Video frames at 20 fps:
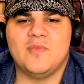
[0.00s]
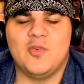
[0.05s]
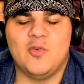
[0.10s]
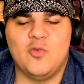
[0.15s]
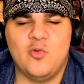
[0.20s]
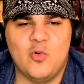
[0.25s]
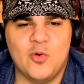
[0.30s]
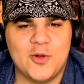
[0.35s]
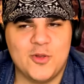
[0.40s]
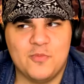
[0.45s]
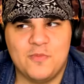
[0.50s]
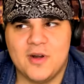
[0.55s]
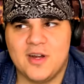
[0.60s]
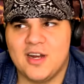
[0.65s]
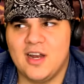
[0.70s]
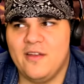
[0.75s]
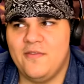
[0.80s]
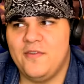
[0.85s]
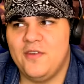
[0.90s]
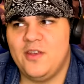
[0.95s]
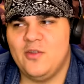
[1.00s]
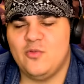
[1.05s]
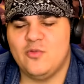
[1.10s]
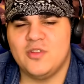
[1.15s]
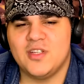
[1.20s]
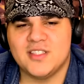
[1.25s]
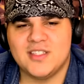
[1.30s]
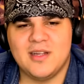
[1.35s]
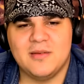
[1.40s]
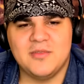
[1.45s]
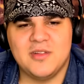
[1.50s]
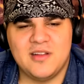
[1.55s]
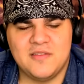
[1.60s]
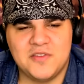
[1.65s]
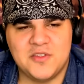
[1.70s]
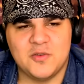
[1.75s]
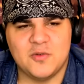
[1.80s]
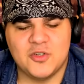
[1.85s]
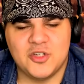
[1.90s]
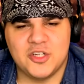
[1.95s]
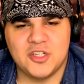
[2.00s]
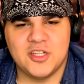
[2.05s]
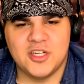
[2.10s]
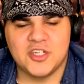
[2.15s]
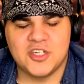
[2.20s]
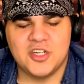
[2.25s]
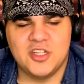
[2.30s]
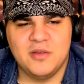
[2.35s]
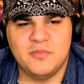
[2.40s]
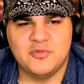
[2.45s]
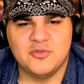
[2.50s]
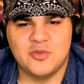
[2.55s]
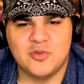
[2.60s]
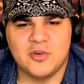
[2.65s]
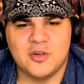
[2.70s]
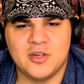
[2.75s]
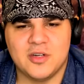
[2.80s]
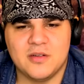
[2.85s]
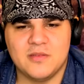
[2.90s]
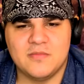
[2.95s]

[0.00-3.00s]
Ух, ну по графике тут на самом деле все очень даже неплохо.